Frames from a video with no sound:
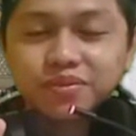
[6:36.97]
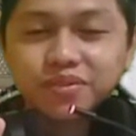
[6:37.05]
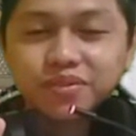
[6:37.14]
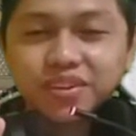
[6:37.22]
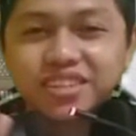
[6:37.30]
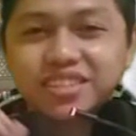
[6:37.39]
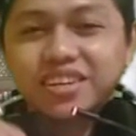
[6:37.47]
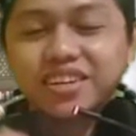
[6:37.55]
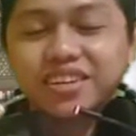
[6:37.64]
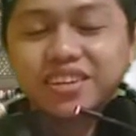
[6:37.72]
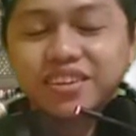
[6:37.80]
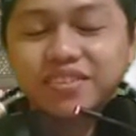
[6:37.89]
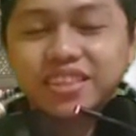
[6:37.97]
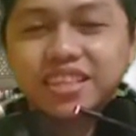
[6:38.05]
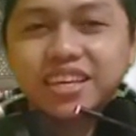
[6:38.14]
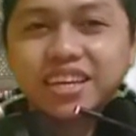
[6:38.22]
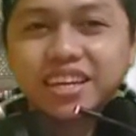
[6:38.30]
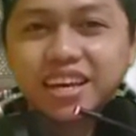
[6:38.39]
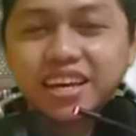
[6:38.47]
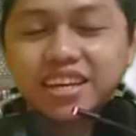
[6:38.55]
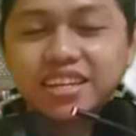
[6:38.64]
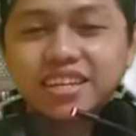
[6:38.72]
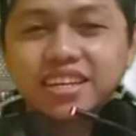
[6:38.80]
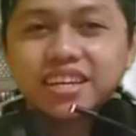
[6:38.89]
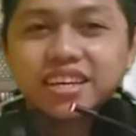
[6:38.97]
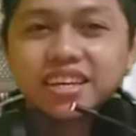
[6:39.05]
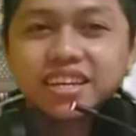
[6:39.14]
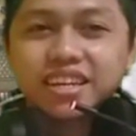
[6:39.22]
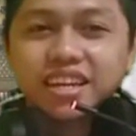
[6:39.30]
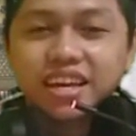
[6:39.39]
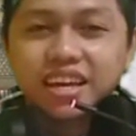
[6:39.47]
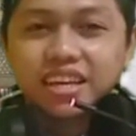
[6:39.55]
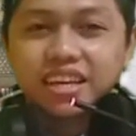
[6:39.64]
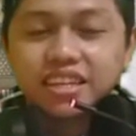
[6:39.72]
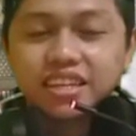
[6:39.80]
Masya Allah pintar ya. Nah,